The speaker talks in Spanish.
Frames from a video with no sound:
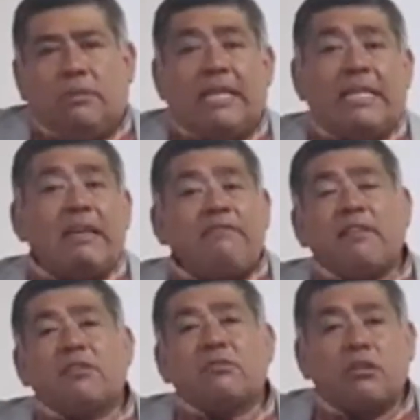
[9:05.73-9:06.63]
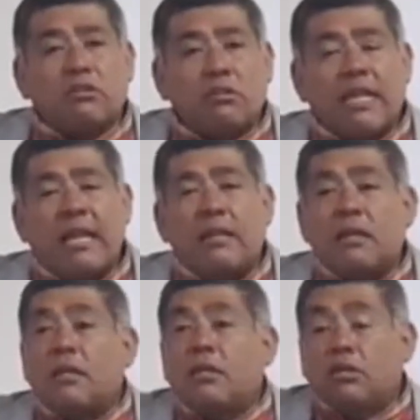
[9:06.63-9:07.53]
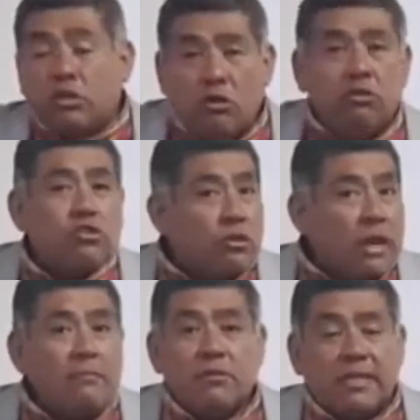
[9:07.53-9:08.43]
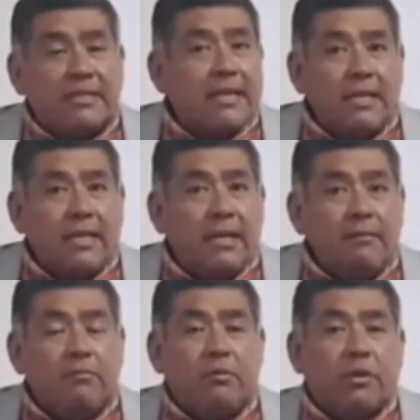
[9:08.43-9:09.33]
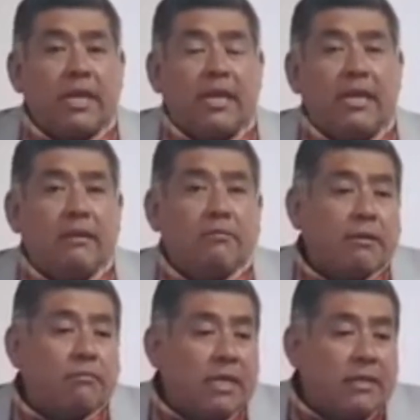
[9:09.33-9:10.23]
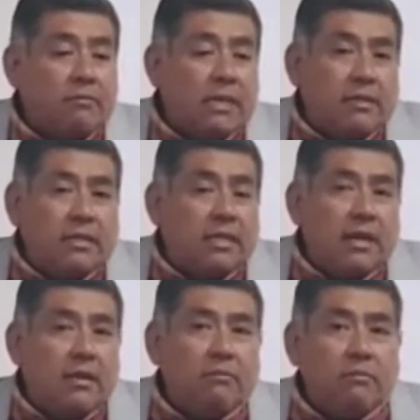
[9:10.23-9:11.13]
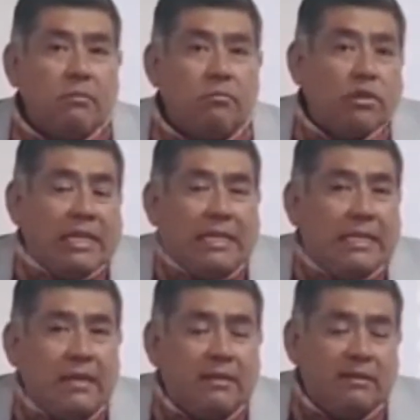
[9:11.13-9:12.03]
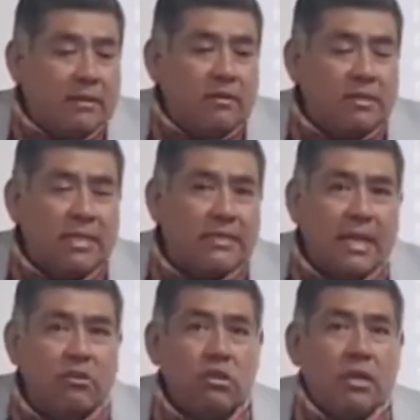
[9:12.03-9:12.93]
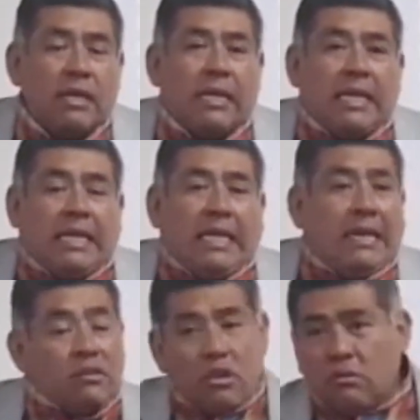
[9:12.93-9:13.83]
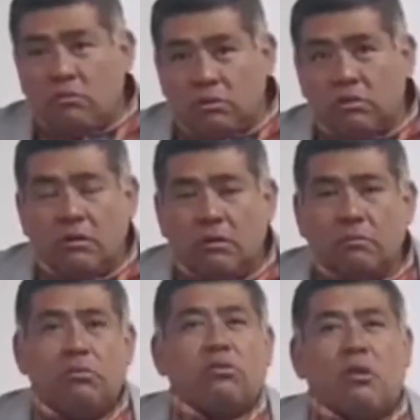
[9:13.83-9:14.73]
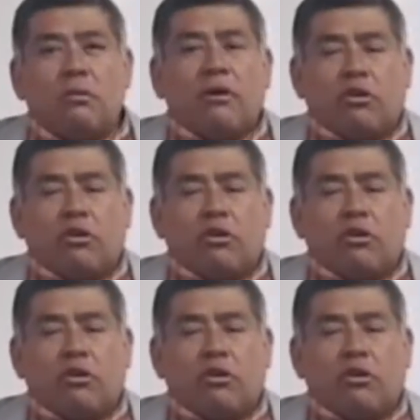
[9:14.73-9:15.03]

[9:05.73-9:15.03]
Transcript: La niña falleció al otro día, todos lloramos a esa niña, porque era una, niña muy linda, alrededor de seis años, y que todo mundo puso a lo mejor.